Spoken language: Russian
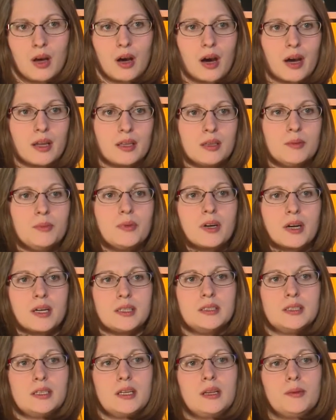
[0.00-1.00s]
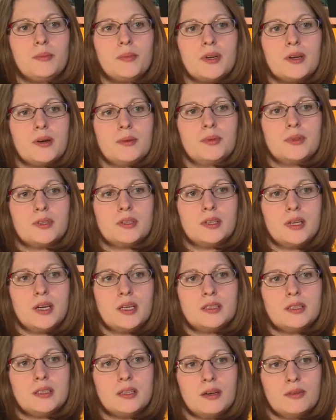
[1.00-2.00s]
они бы хотели
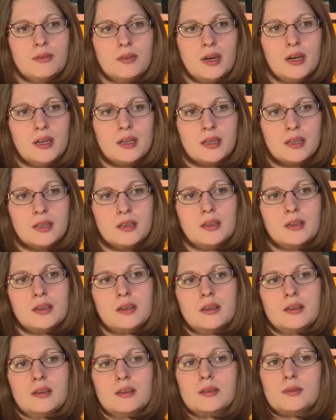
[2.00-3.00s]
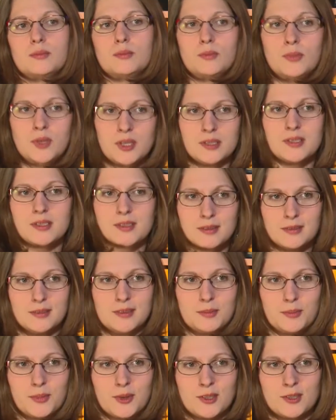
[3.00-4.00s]
приобретать товары местного
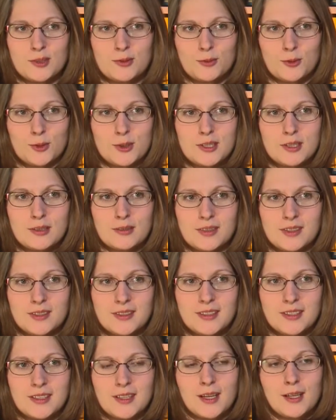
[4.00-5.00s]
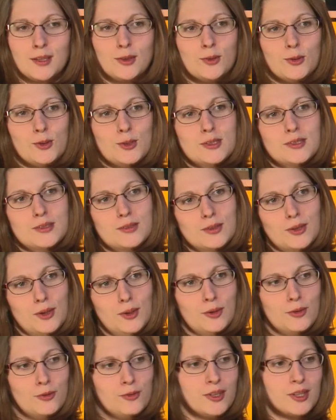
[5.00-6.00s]
производства? Да, то есть
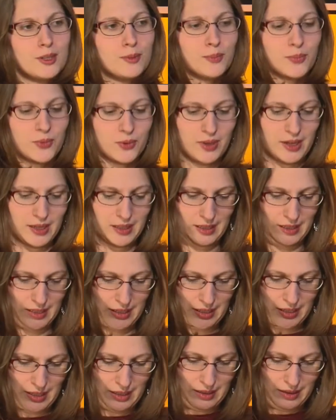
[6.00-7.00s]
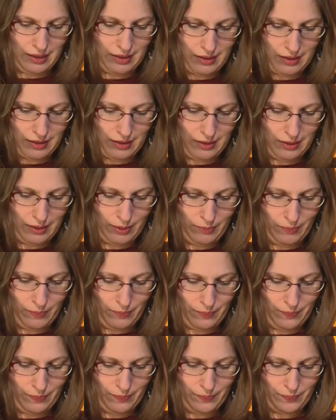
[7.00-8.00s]
а в этом плане а,
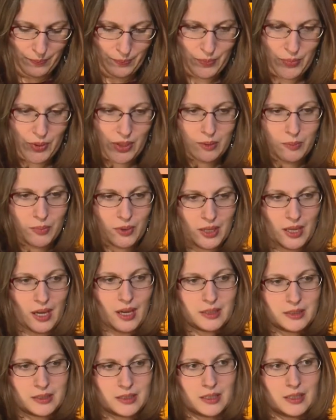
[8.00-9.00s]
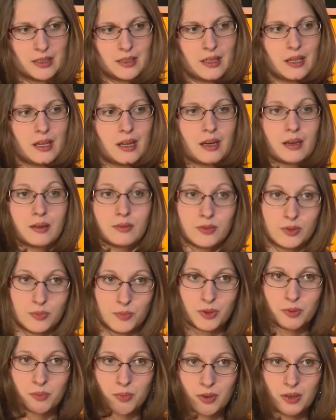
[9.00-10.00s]
предприятие для вот
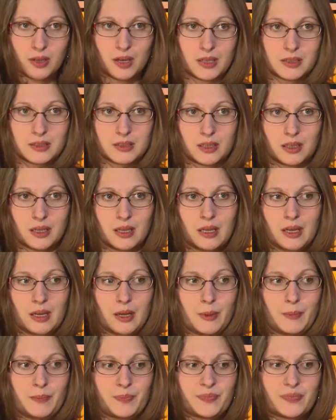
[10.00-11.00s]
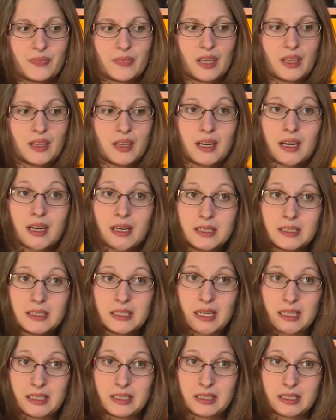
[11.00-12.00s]
предприятия –
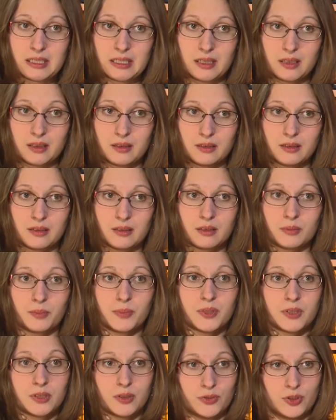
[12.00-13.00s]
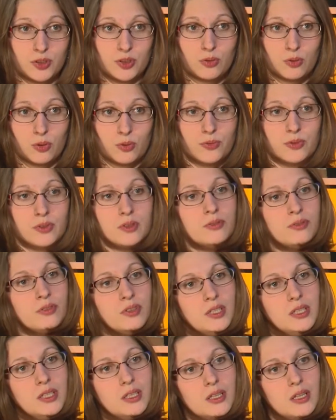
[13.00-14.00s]
локализация э, поставщиков, это
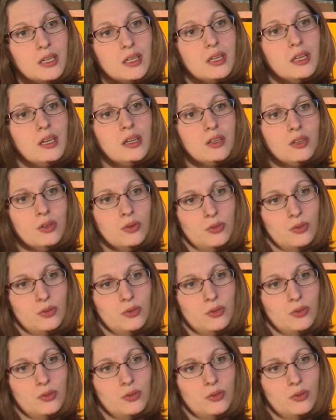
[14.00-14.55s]
выгодно или не